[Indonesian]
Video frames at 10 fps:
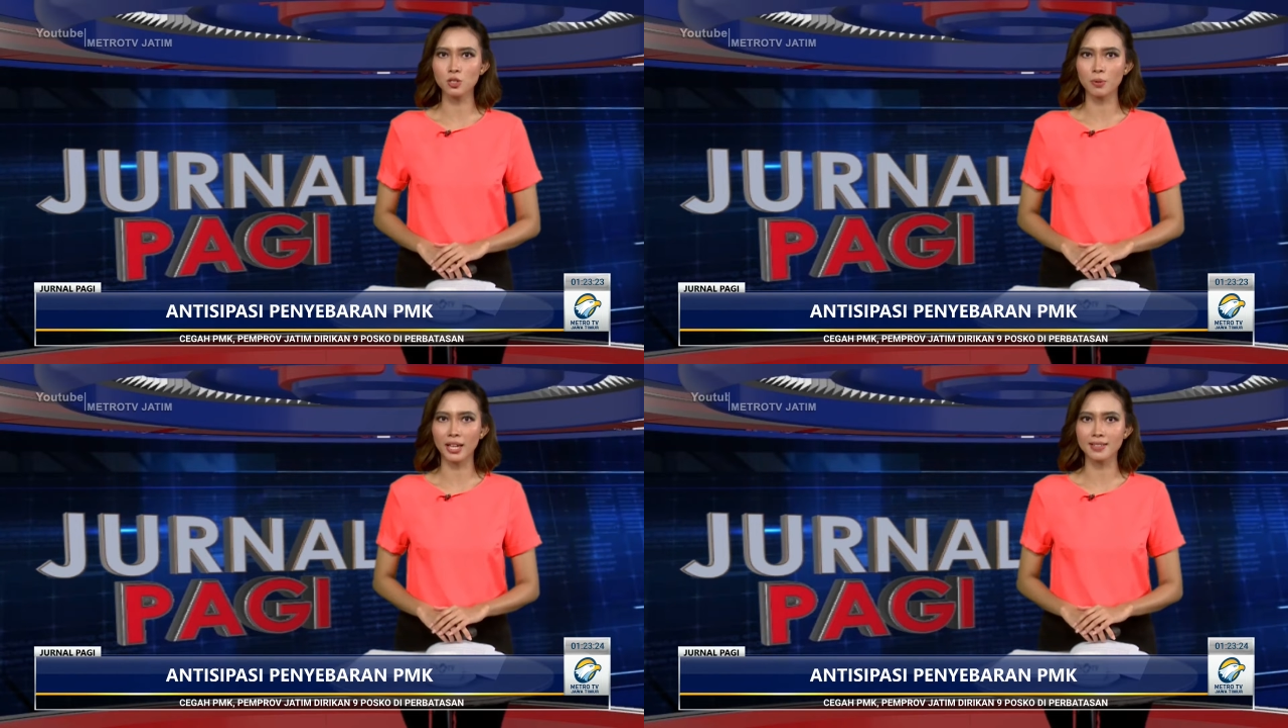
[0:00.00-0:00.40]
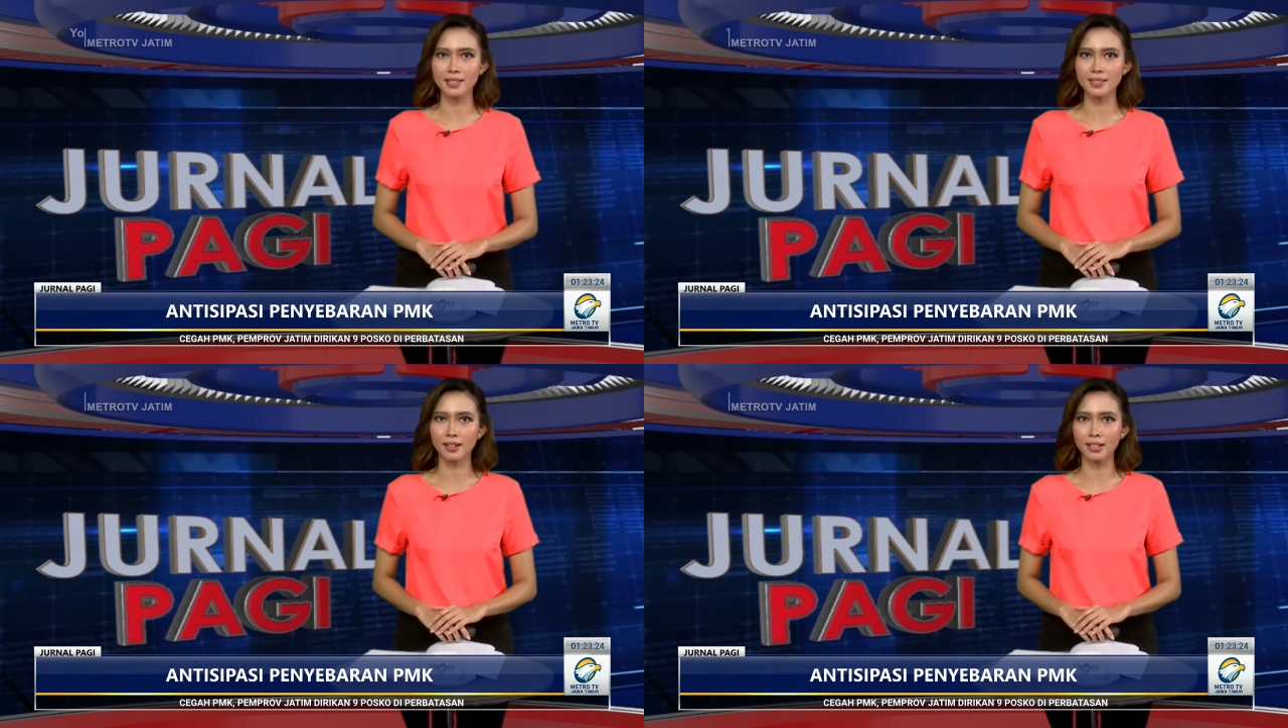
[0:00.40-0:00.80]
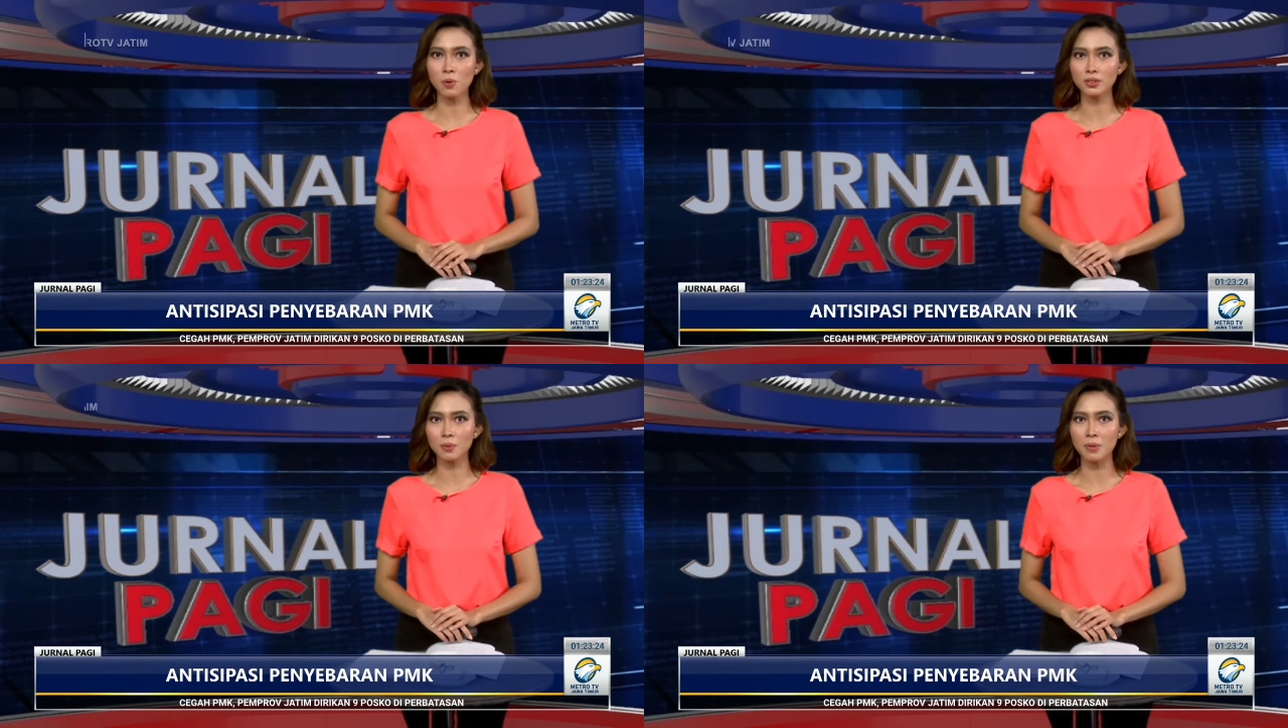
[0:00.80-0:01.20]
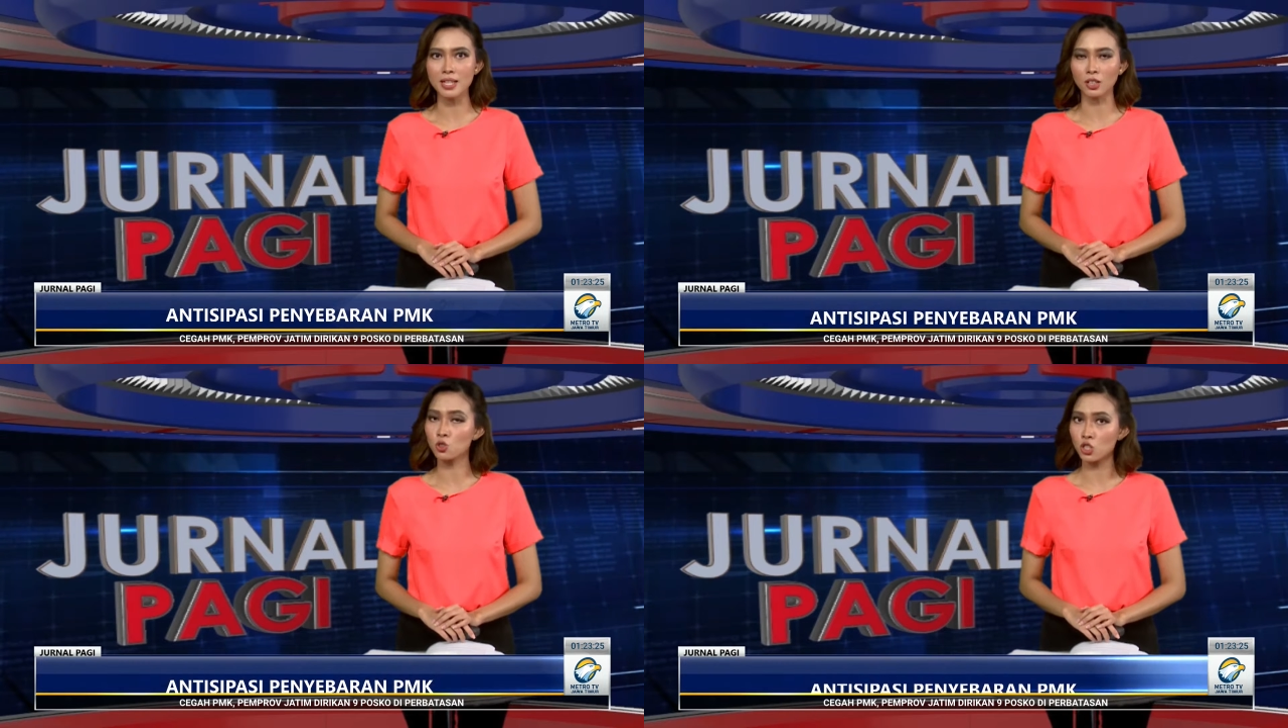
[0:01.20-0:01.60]
sebagai sajian rawon
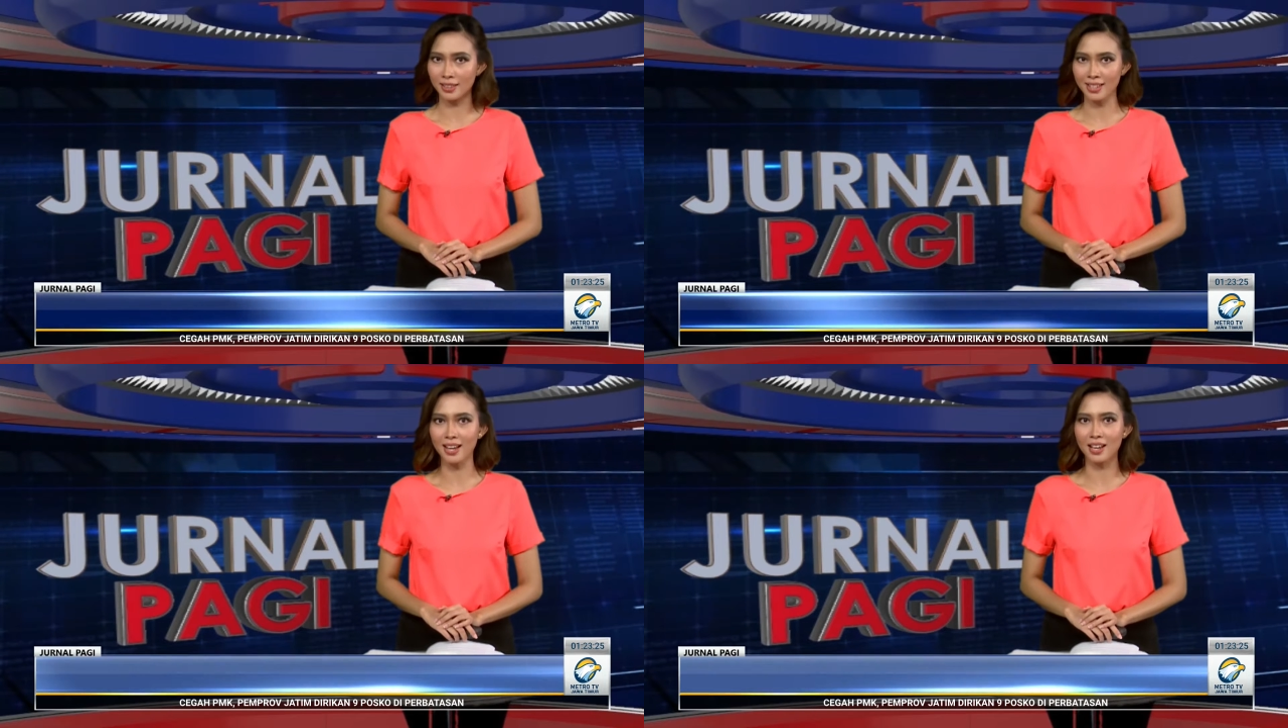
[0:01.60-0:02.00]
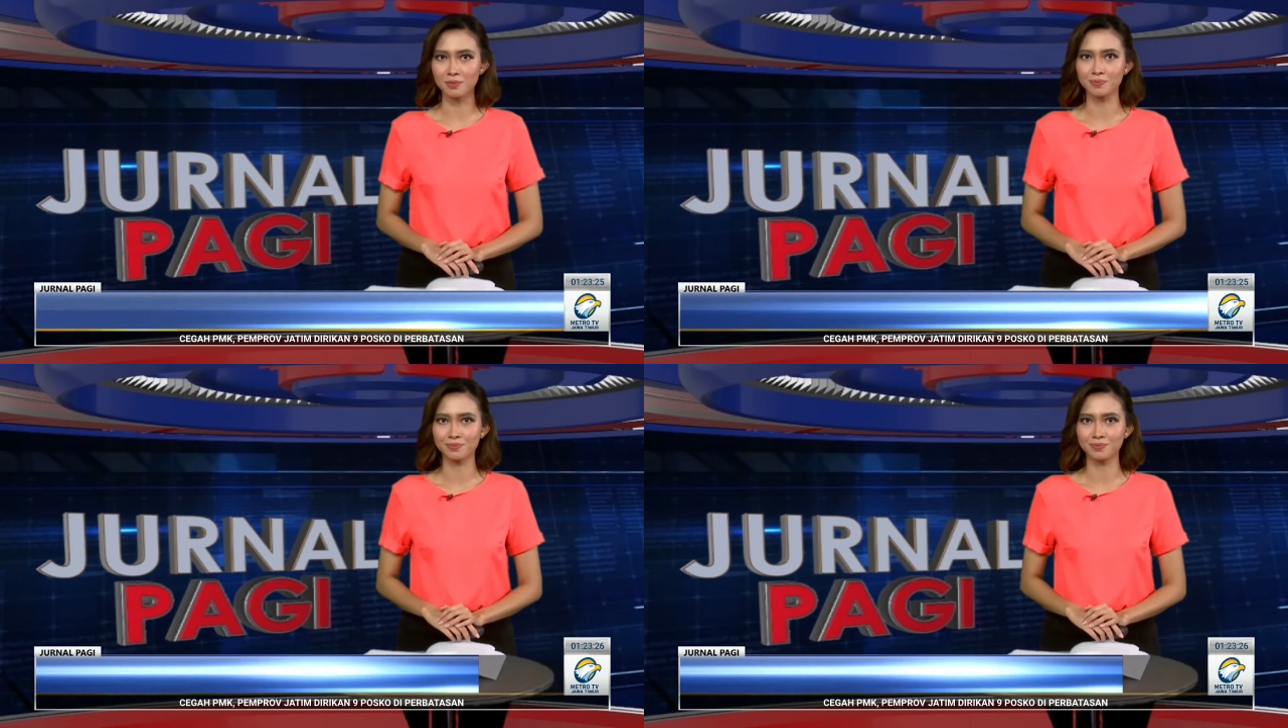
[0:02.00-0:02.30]
terbanyak Nusantara.